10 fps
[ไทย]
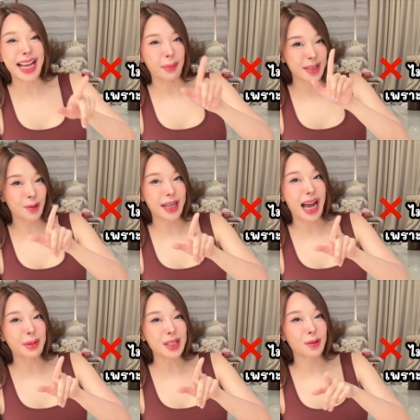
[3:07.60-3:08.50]
ย่าไปซด
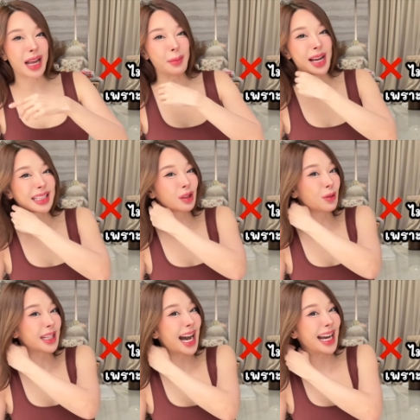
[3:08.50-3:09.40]
น้ำนะ ซดน้ำอาจจะตุ
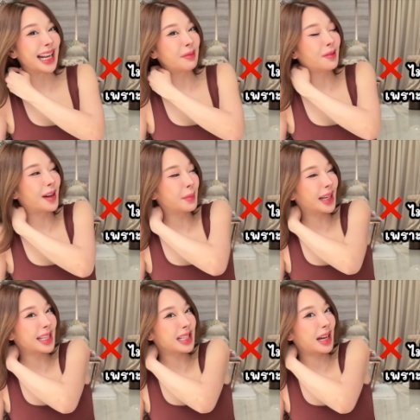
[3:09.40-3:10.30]
ยได้นะเพราะว่ามัน
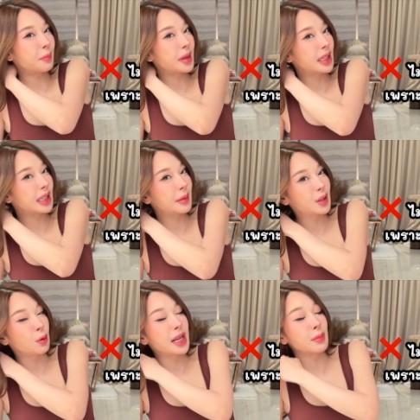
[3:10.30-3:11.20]
น่าจะมี
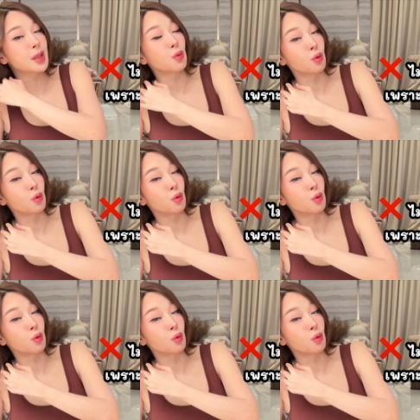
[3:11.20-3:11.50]
โซเดียมสูง